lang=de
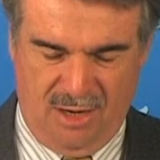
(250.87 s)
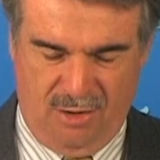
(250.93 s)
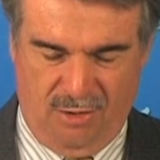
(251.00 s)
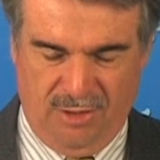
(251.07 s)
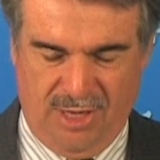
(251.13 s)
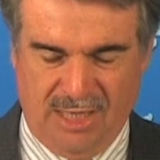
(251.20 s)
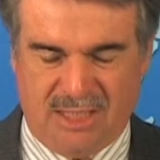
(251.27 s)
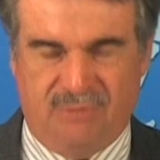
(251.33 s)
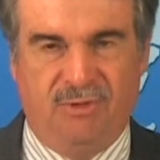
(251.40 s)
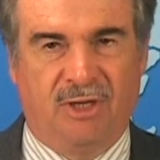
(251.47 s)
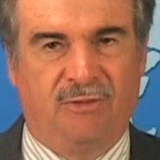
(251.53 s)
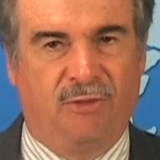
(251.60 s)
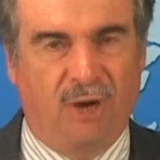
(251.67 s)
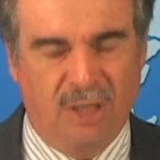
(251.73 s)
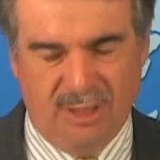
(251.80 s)
Und jetzt
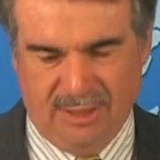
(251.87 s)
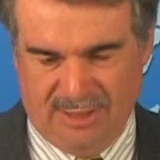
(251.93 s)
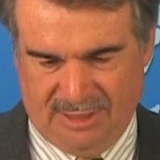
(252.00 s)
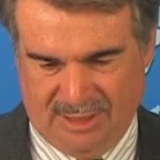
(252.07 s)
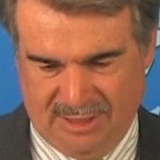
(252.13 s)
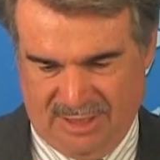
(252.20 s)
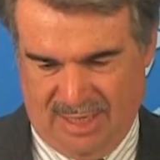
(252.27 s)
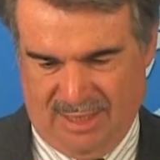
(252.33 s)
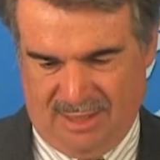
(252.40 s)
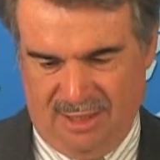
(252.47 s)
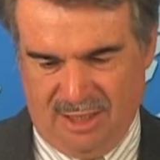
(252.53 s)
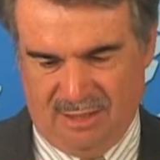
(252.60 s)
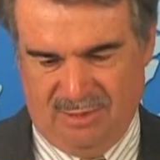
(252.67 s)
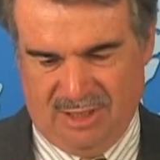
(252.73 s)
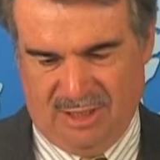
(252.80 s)
wird Folgendes gesagt in
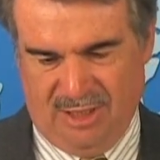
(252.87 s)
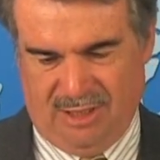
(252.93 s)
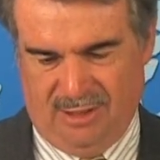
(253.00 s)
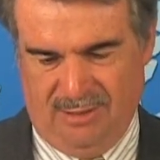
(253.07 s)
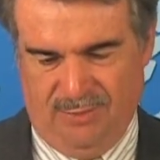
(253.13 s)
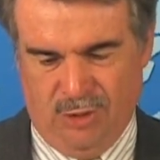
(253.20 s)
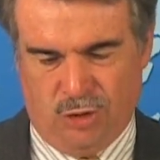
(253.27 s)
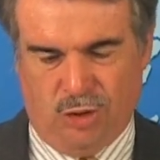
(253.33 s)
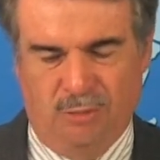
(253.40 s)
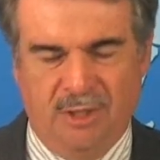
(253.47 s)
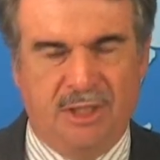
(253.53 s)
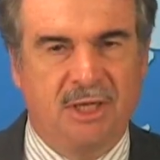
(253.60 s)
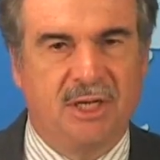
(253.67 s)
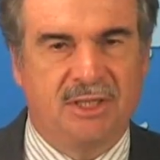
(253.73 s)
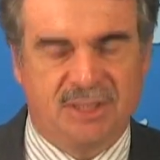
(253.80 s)
diesem Artikel. Schon
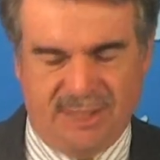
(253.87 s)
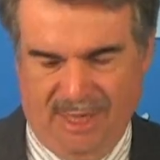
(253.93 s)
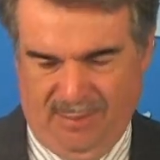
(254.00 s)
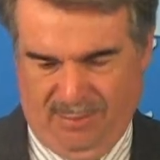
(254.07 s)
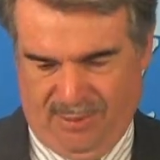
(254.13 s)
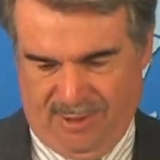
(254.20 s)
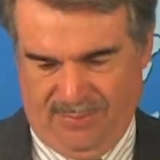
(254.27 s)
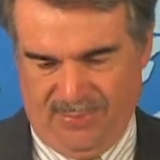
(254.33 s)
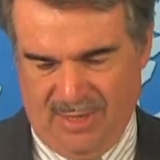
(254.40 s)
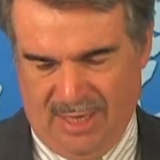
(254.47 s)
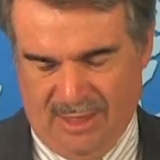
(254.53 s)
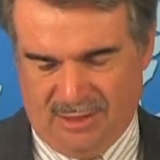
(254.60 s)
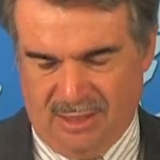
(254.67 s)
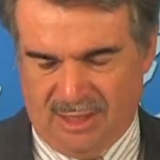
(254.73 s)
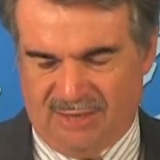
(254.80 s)
Mitte Dezember
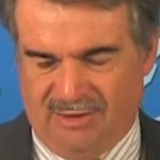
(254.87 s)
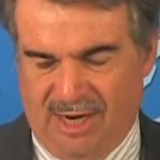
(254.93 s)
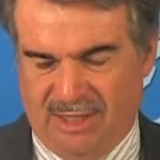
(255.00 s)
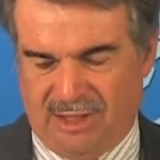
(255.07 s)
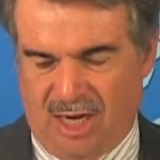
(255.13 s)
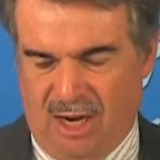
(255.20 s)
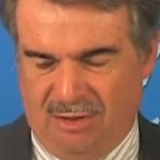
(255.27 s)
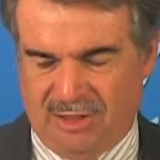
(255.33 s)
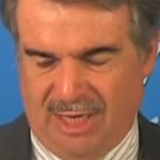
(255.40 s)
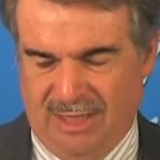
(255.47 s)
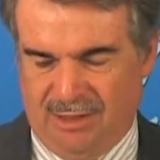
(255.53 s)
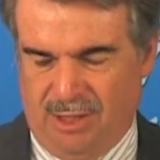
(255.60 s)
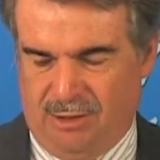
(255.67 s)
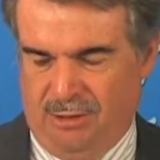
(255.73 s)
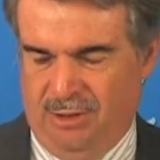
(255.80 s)
hatte das Weiße Haus
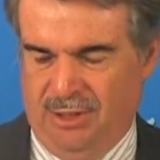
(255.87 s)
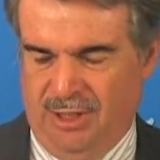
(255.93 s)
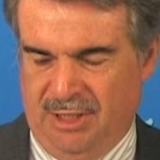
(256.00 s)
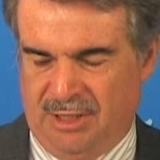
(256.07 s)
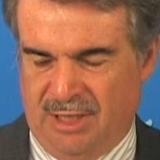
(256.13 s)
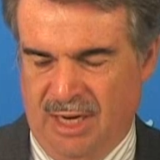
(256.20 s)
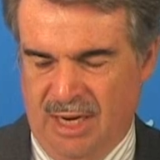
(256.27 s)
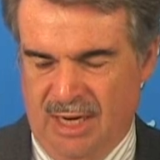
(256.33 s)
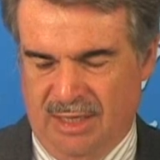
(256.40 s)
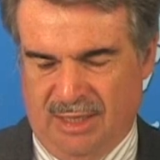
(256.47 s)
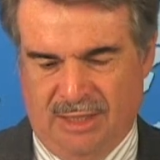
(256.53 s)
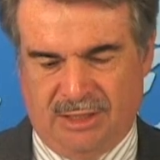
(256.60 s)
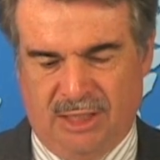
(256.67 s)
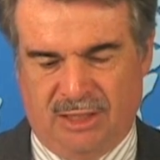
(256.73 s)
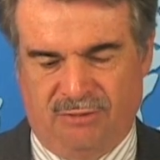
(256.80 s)
angekündigt,
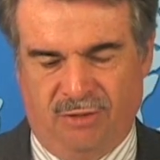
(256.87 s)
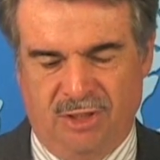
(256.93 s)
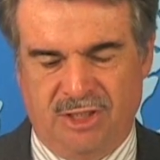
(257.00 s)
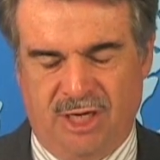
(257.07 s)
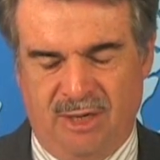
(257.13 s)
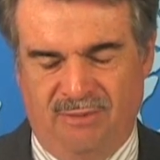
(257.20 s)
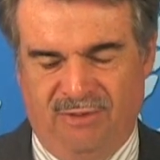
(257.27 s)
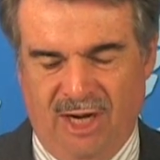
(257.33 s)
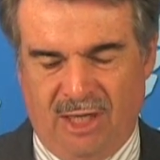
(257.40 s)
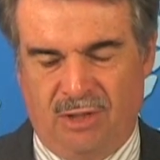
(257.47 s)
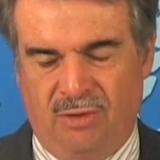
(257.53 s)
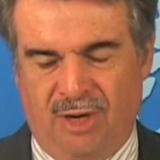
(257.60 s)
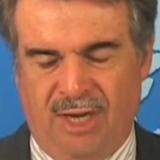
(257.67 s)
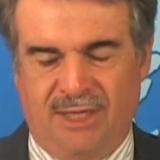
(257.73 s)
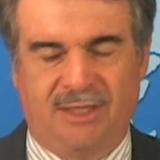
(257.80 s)
dass es von seinem
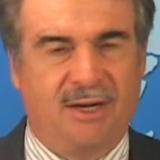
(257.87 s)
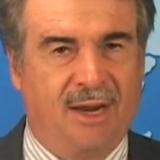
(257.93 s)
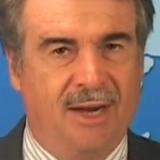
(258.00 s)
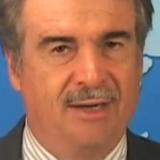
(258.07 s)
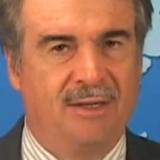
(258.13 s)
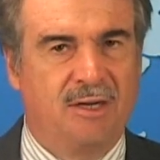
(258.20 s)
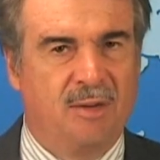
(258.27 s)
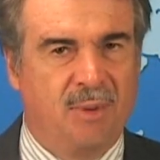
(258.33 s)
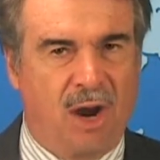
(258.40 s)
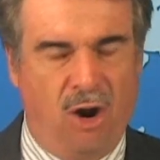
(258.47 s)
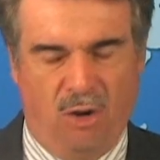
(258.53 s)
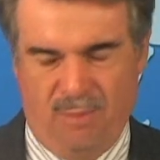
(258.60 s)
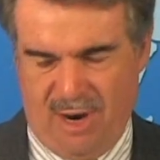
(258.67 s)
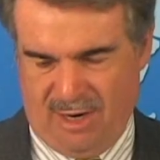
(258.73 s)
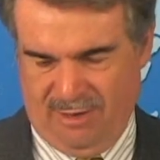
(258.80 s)
Vetorecht keinen
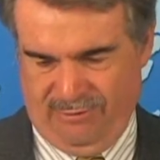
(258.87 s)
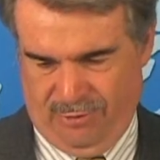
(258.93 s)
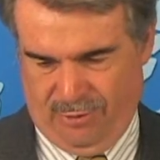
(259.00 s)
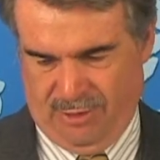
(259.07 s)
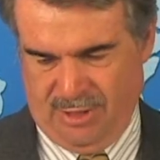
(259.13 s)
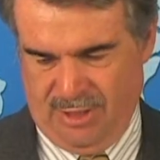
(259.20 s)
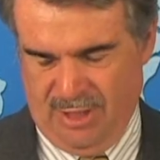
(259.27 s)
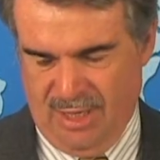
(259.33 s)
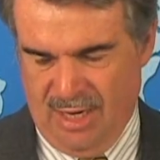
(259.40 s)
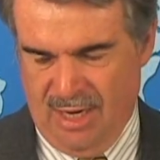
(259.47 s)
Gebrauch machen würde.